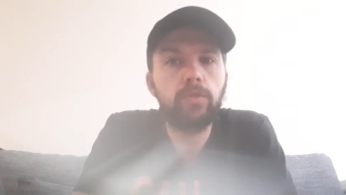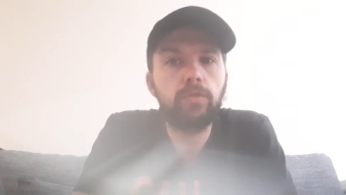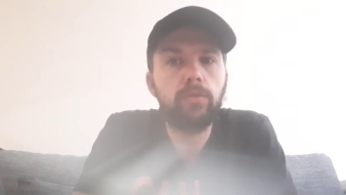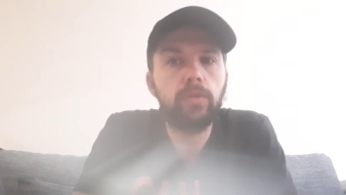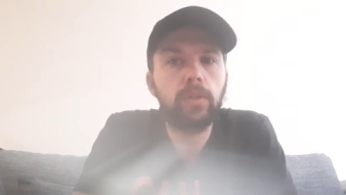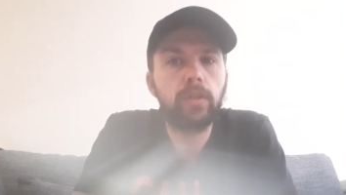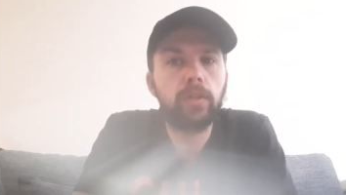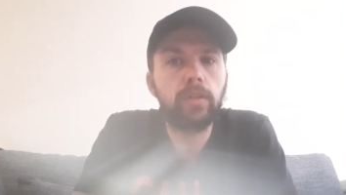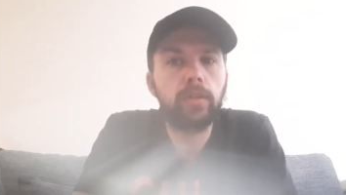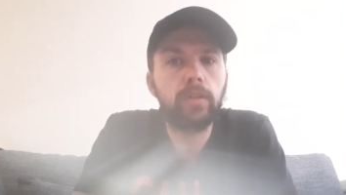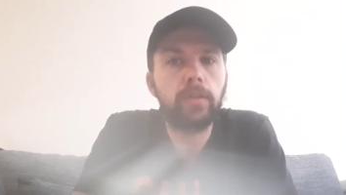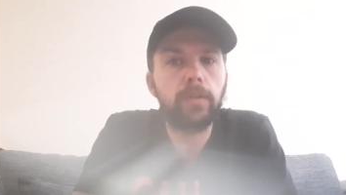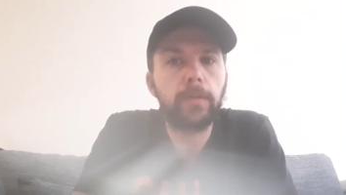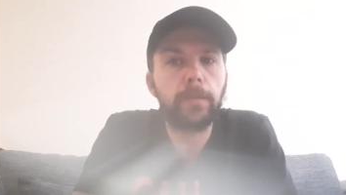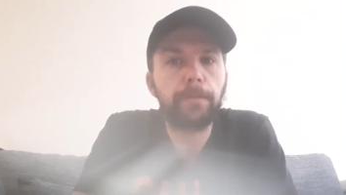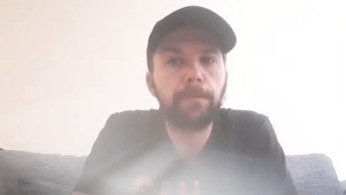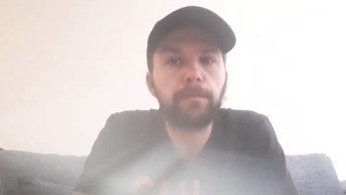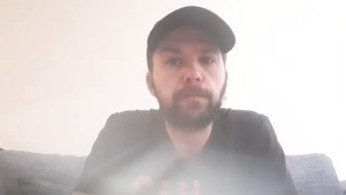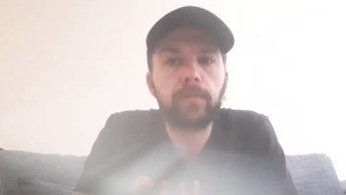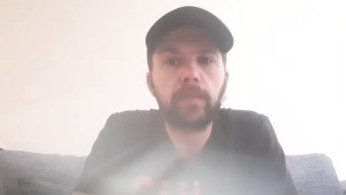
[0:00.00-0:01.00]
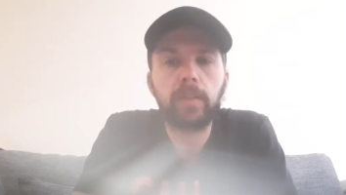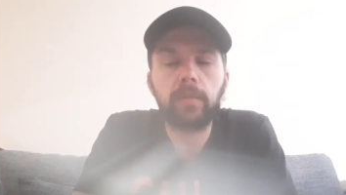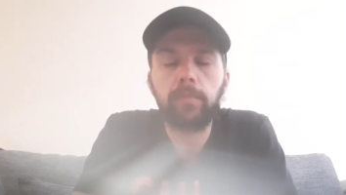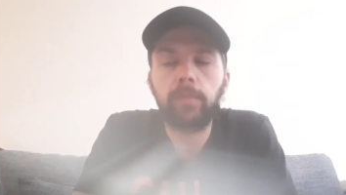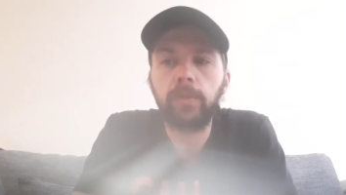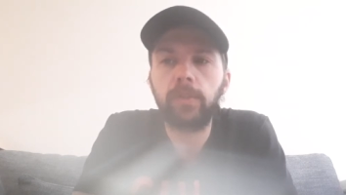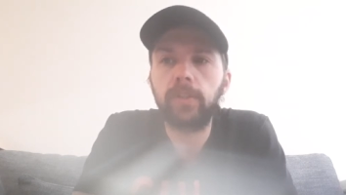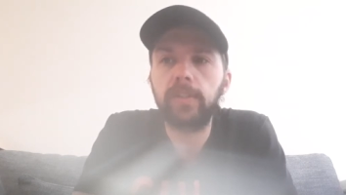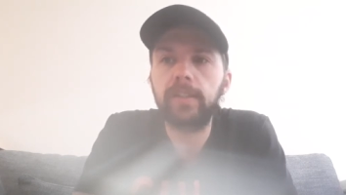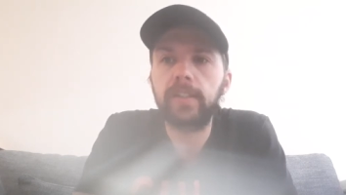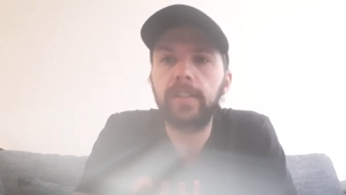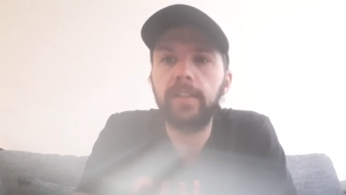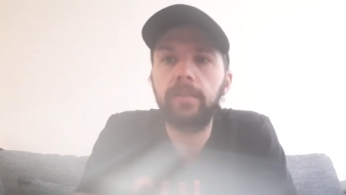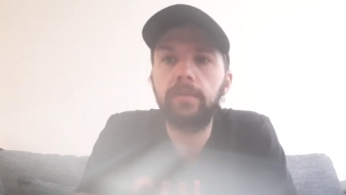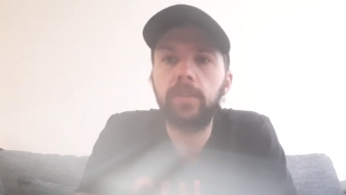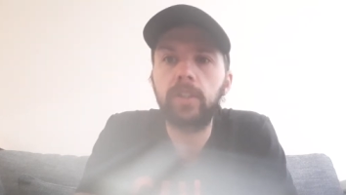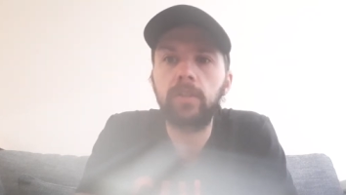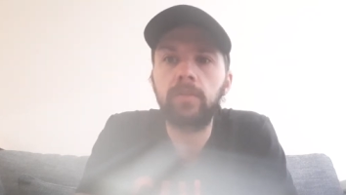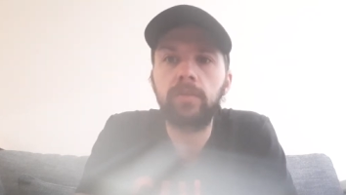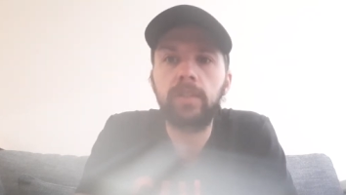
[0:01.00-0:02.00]
joueurs pendant le
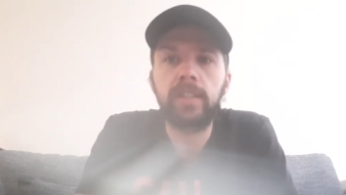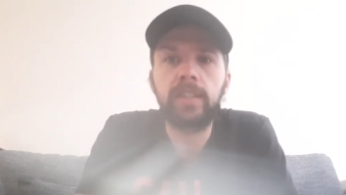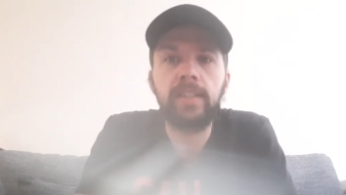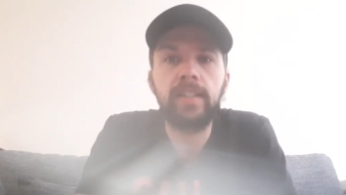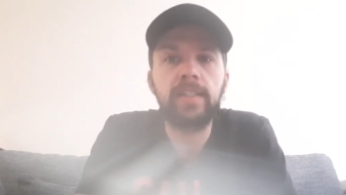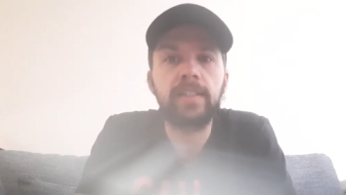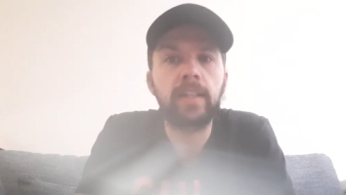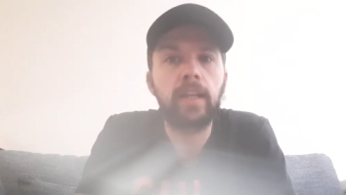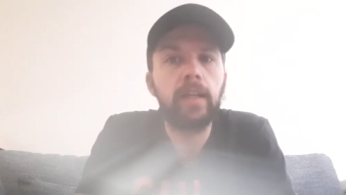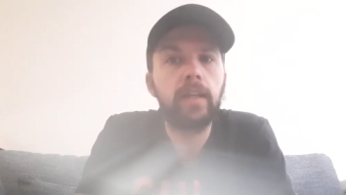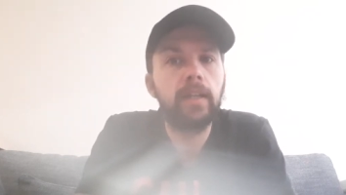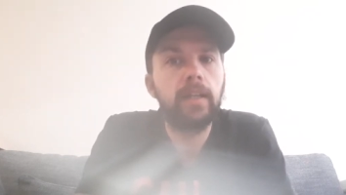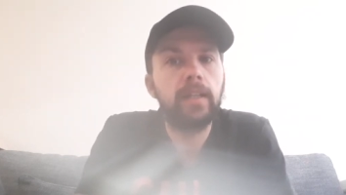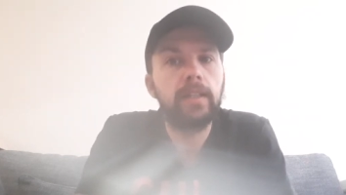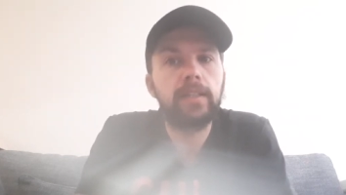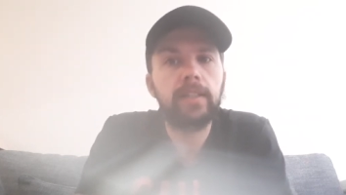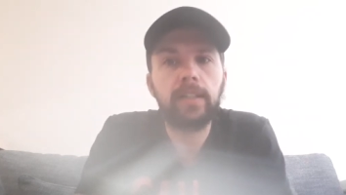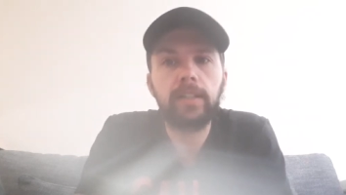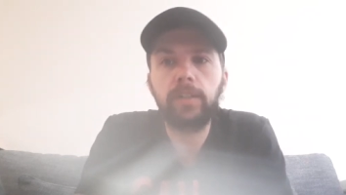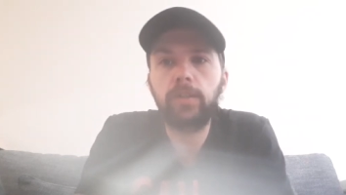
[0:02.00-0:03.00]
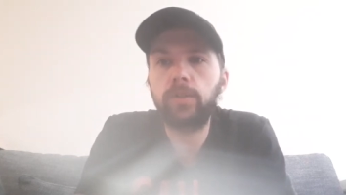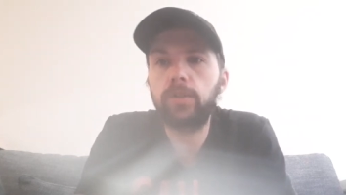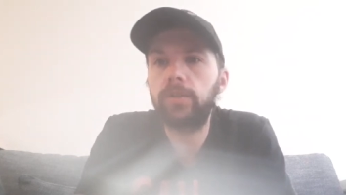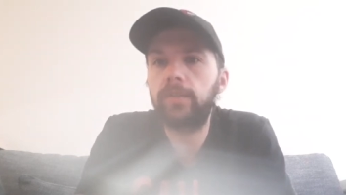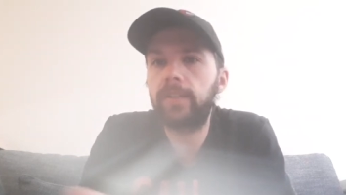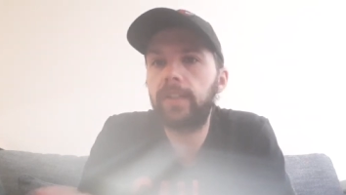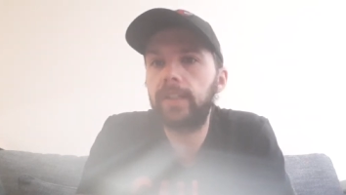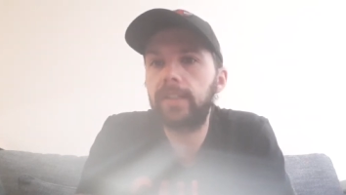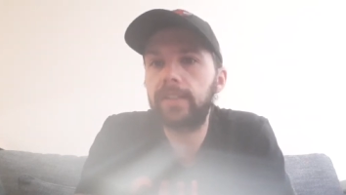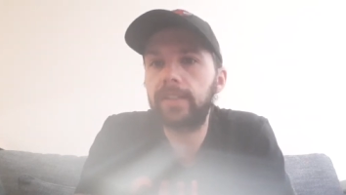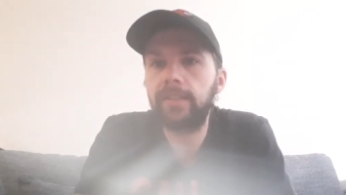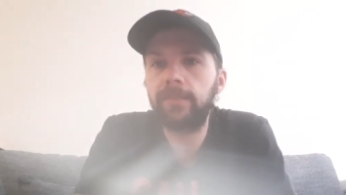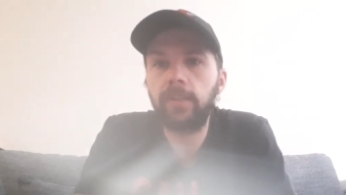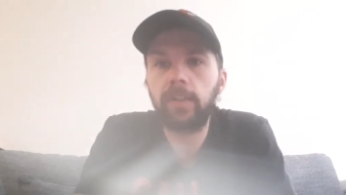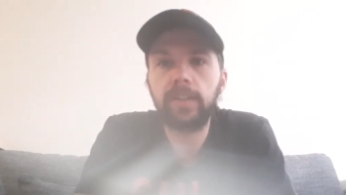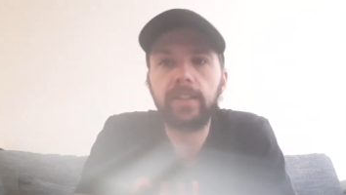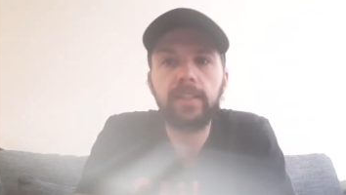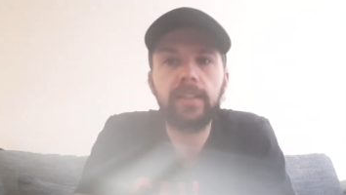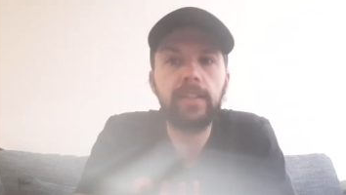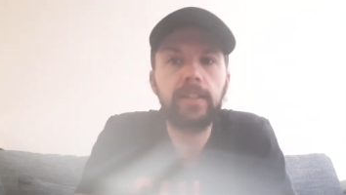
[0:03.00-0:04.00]
training camp qui disent Tchernichova,
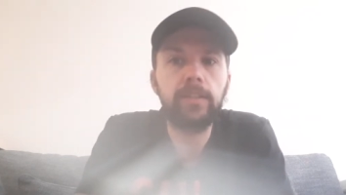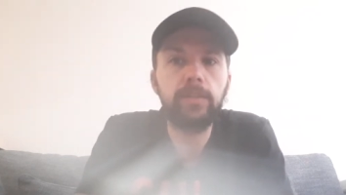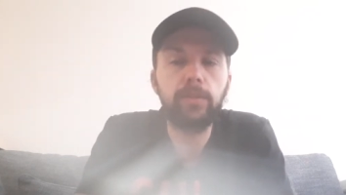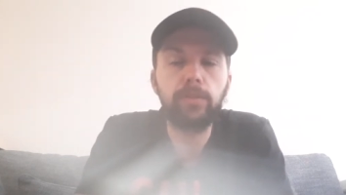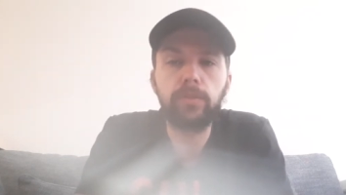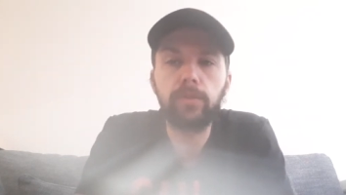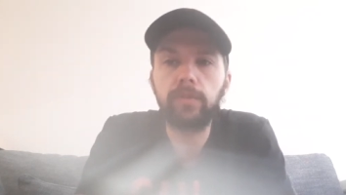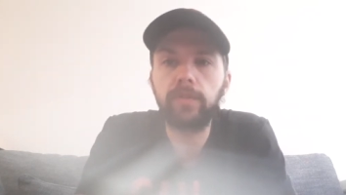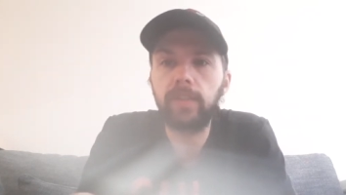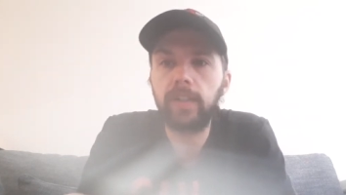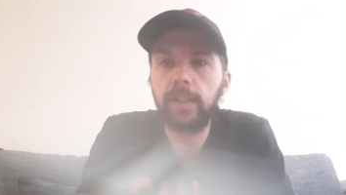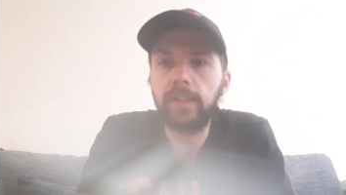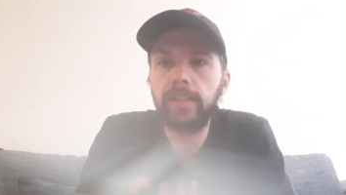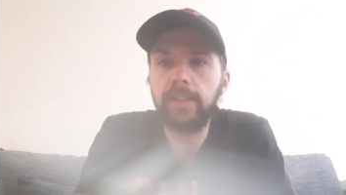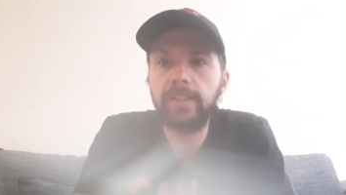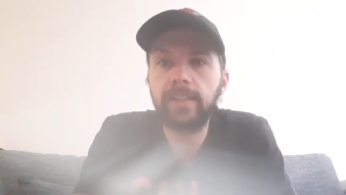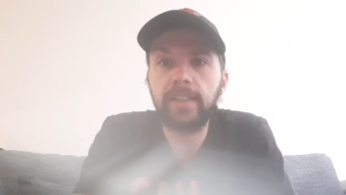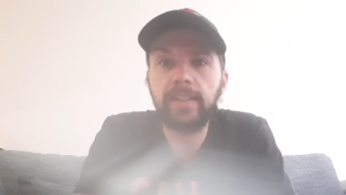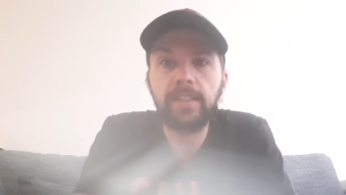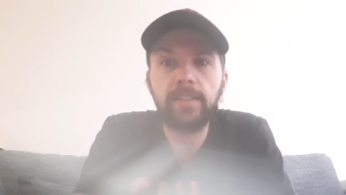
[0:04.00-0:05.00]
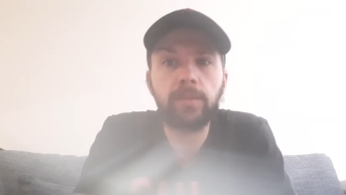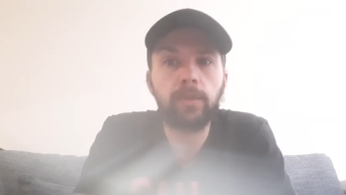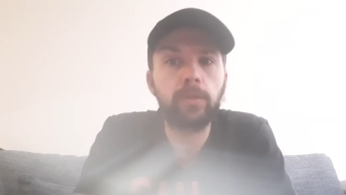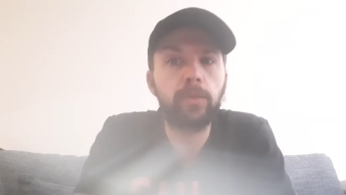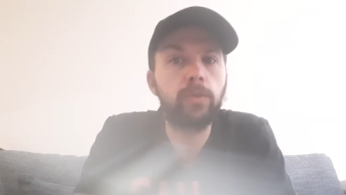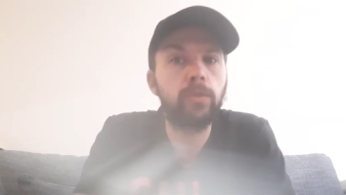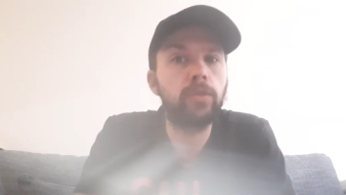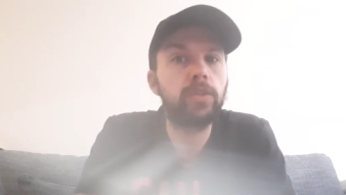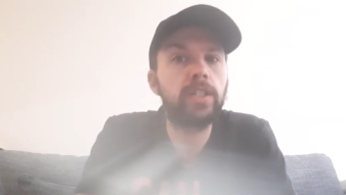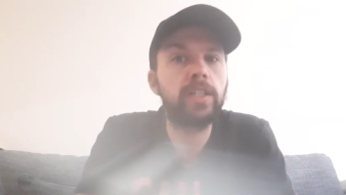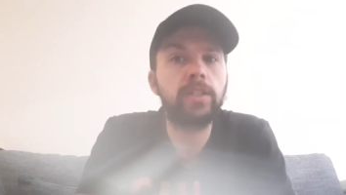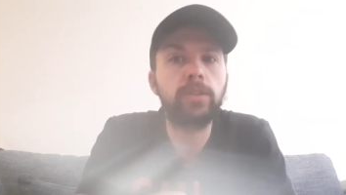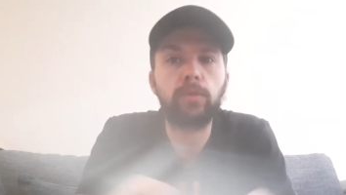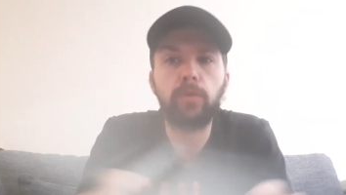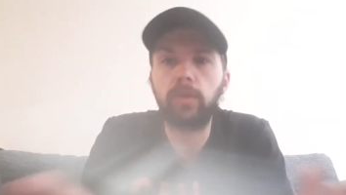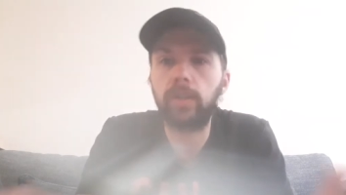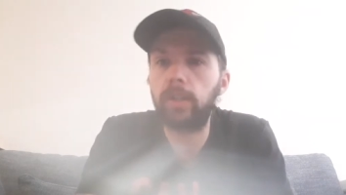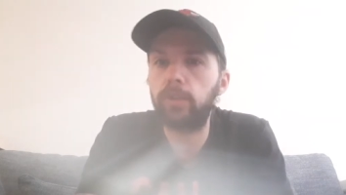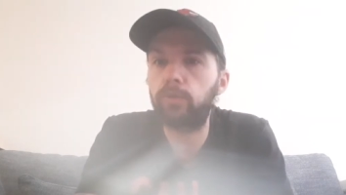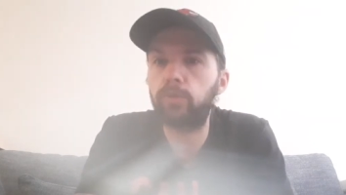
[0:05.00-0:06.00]
Seversley, Donovan, les assistants coach, ils
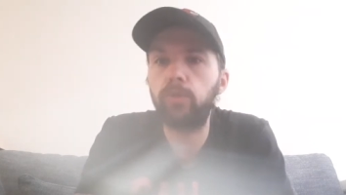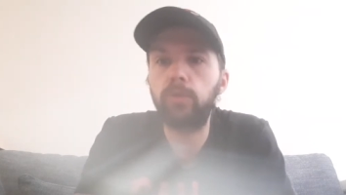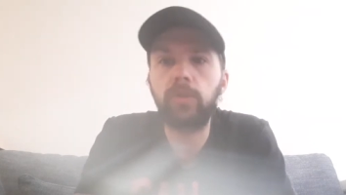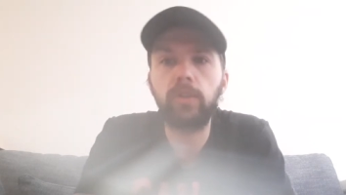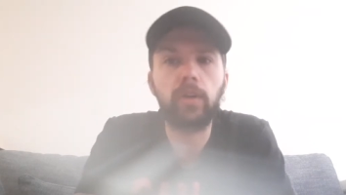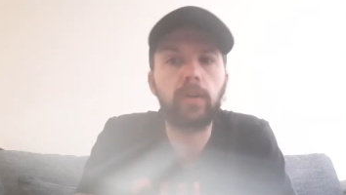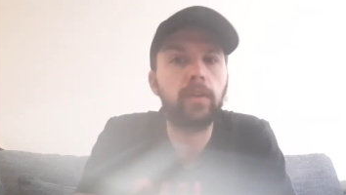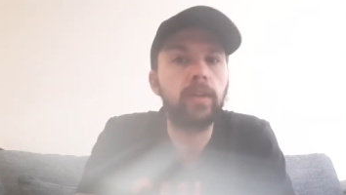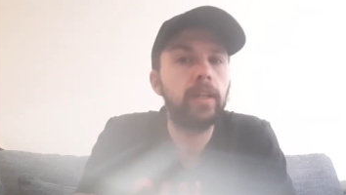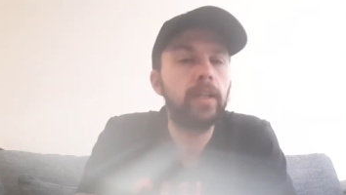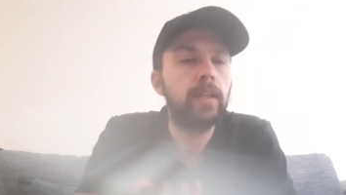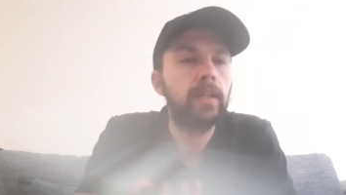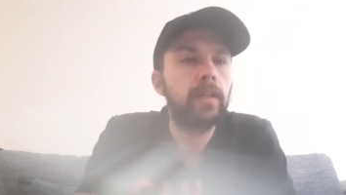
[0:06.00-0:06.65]
sont là tout le temps,